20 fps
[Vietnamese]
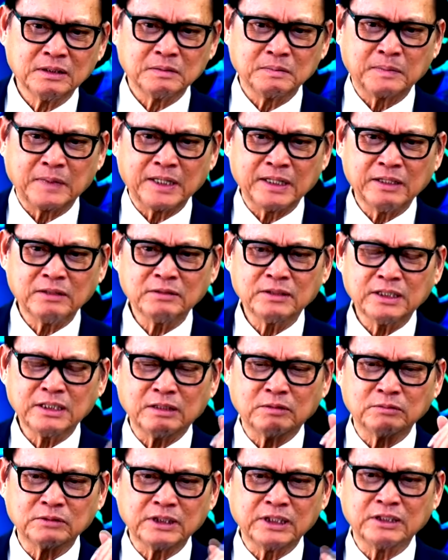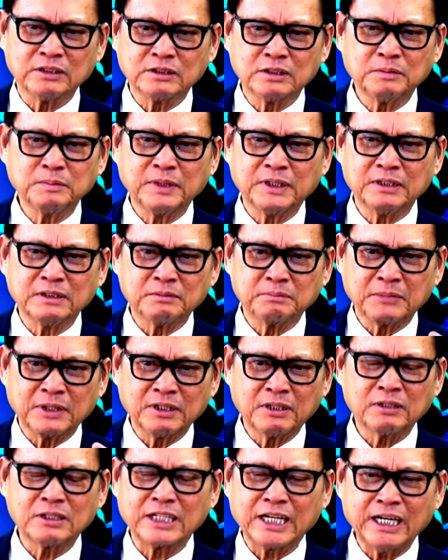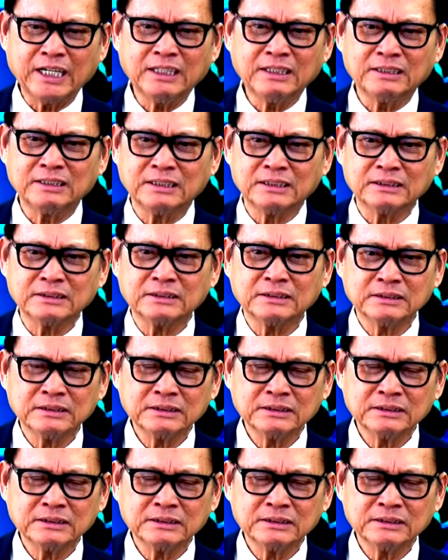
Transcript: mà nếu cái đồng tiền của mình mà nó rẻ hơn